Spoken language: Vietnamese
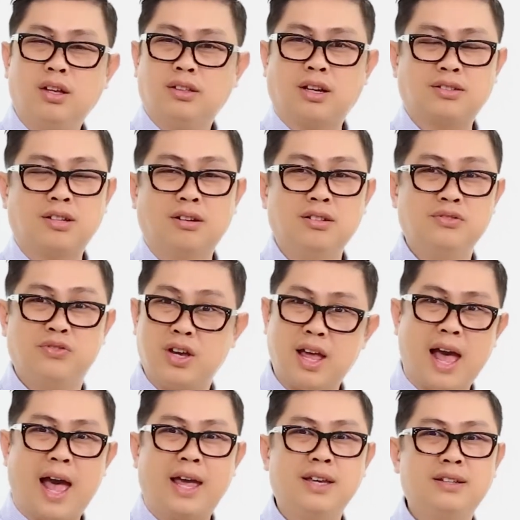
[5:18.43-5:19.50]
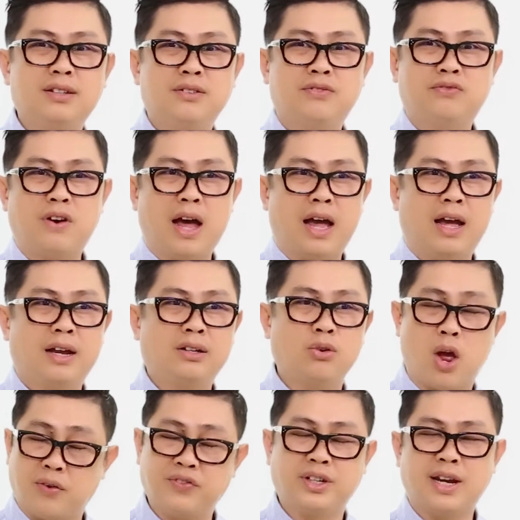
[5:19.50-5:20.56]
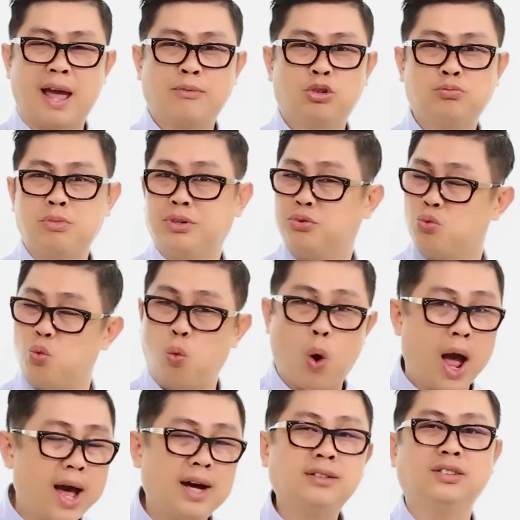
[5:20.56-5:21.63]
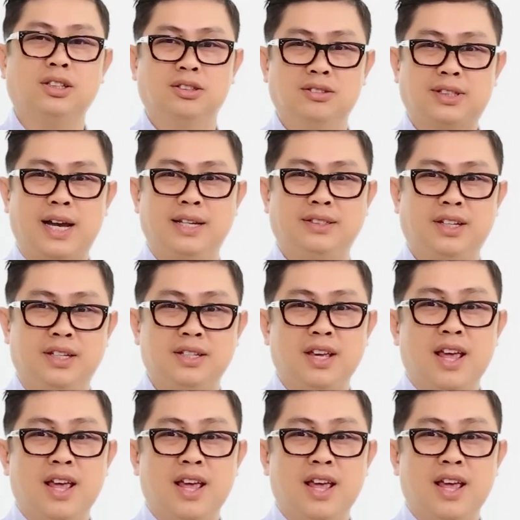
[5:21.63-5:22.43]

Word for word: thật sự với Hải và đoàn Việt Nam của mình quá ấn tượng các anh chị